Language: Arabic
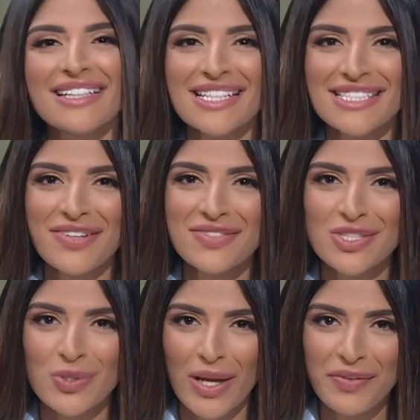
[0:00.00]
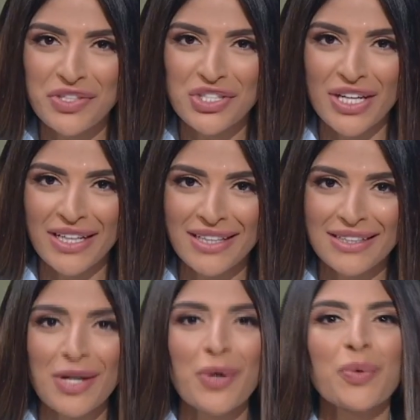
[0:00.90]
الناس نفس السؤال في الشارع
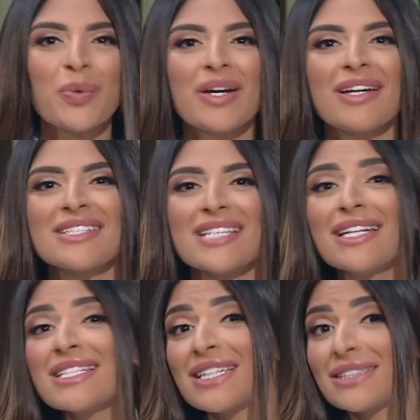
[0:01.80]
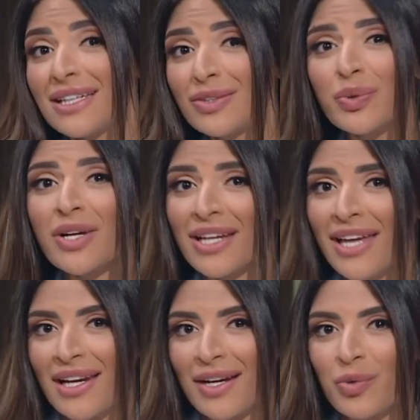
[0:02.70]
وسالنا الستات
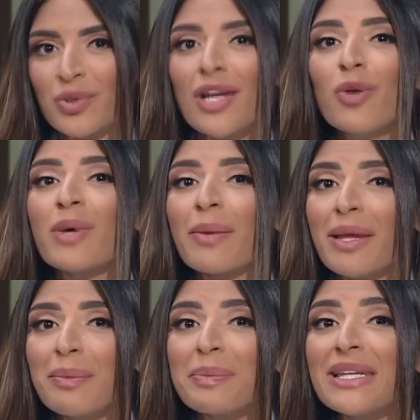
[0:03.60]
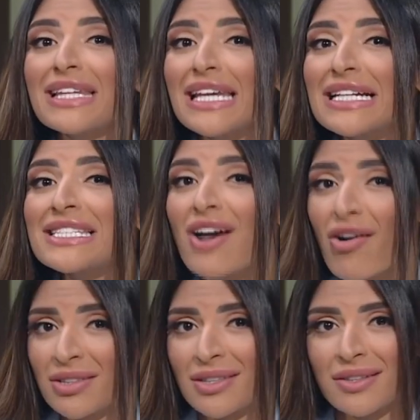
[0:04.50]
والرجاله وقلنا لهم كمان مين نكدي
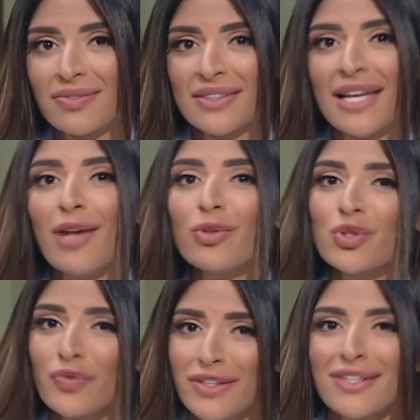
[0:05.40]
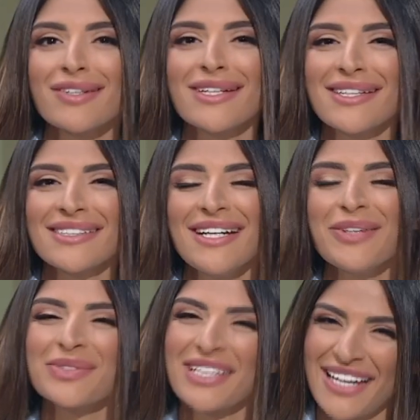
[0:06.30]
اكتر فتعالوا نشوف التقرير ده
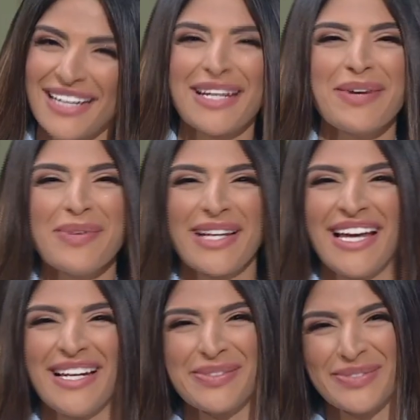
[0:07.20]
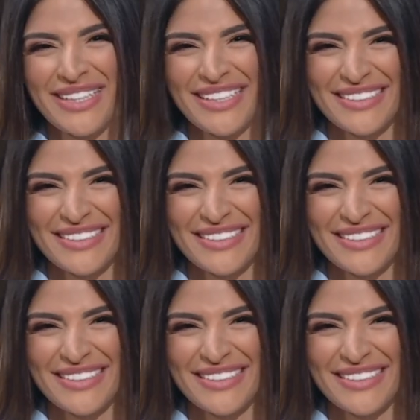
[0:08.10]
ونرجع نكمل كلامنا